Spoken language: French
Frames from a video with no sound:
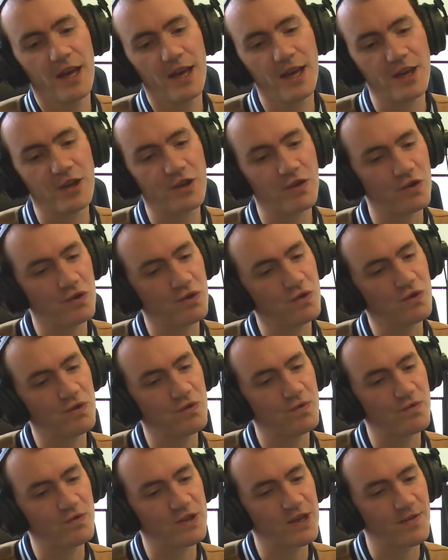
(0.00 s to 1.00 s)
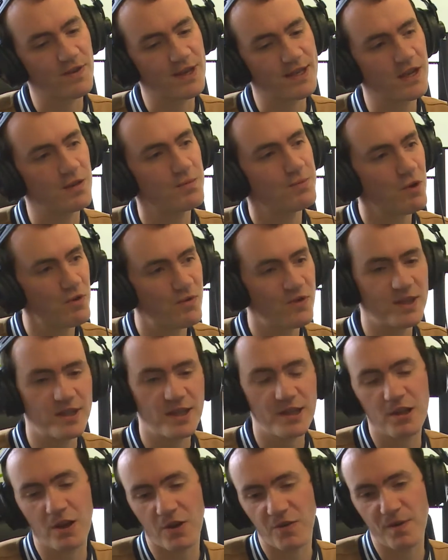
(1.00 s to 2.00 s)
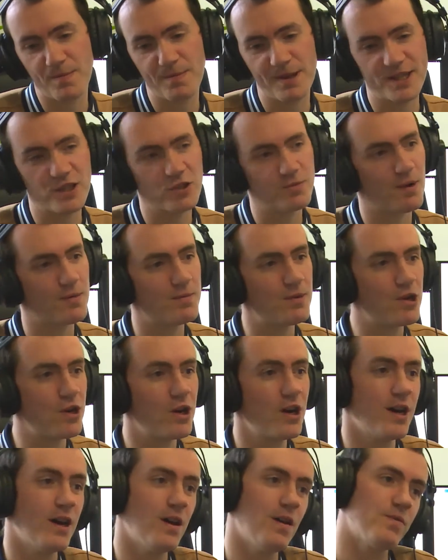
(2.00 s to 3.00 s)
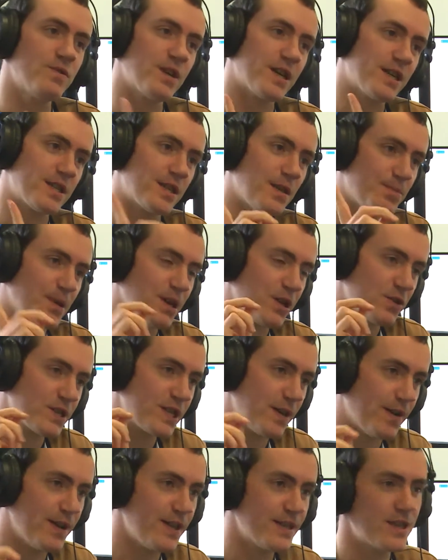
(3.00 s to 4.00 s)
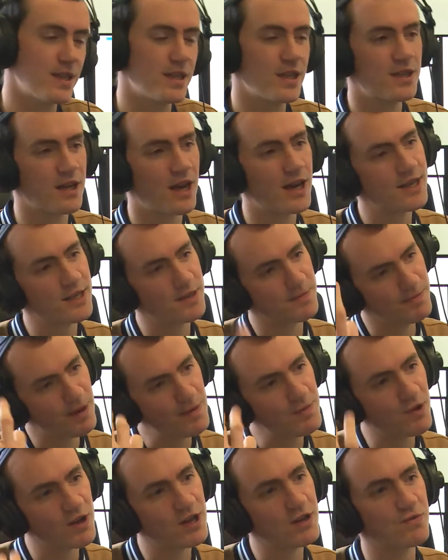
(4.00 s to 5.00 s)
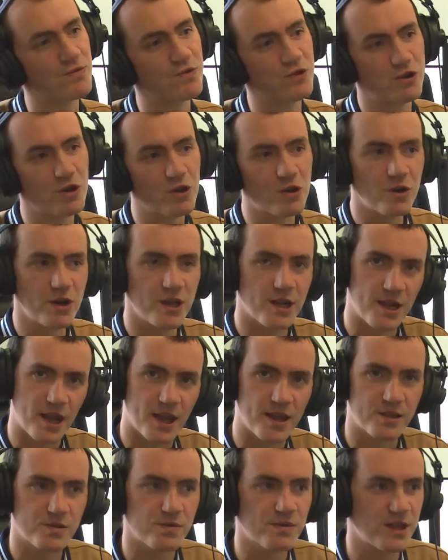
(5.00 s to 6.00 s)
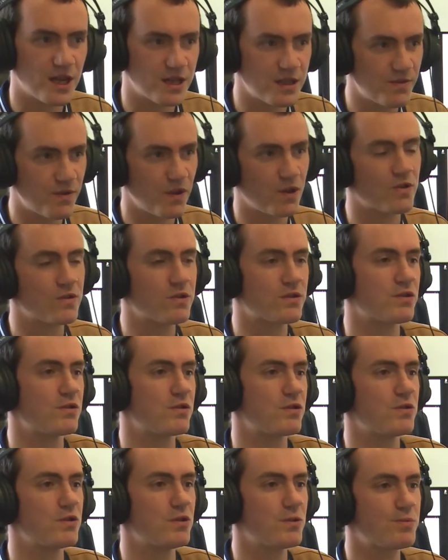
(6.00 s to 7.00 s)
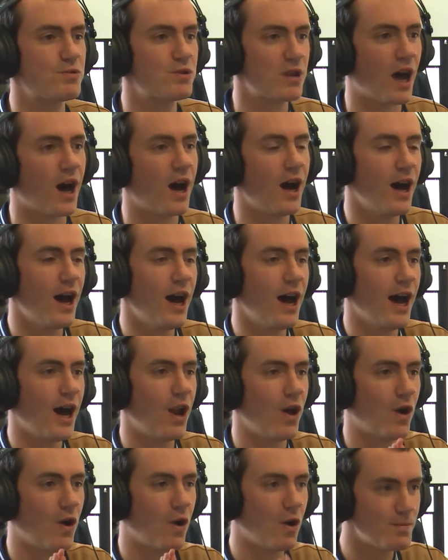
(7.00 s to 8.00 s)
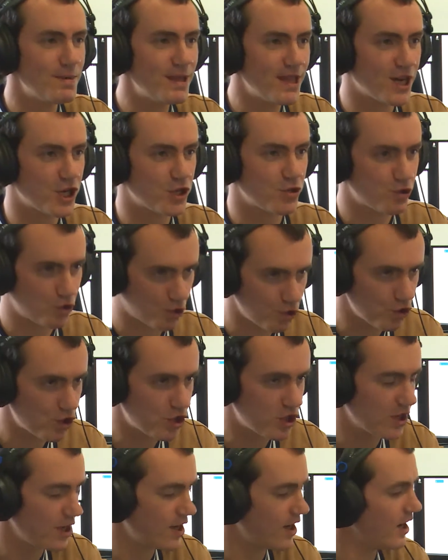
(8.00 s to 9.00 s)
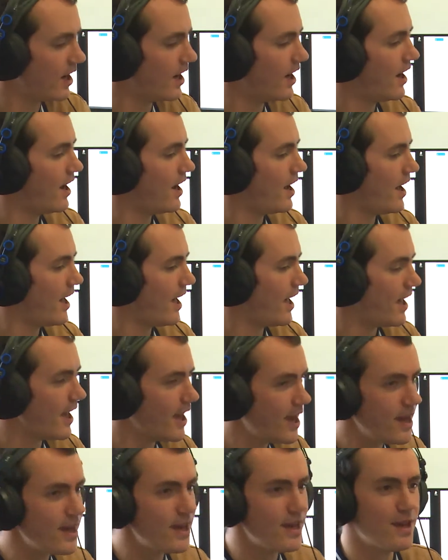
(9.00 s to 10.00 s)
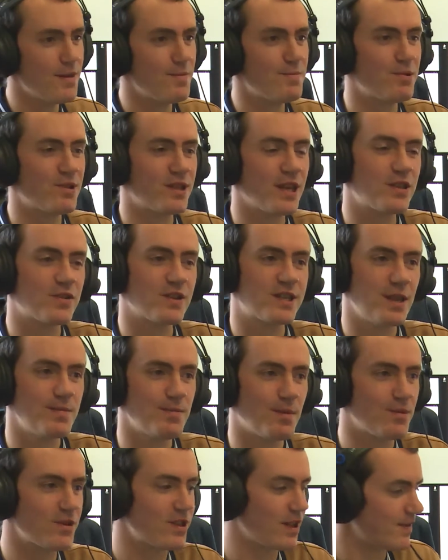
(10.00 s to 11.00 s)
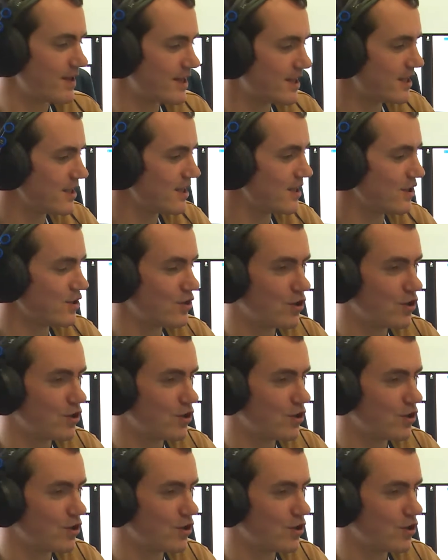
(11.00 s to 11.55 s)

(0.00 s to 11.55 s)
et que vous avez essayé de profiter de leur faiblesse du moment, ne vous inquiétez pas que ça va laisser des traces, même dans l'inconscient, et que la relation sera différente euh, plus tard. Alors, on ménage de trucs. Et peut-être que c'est le moment d'investir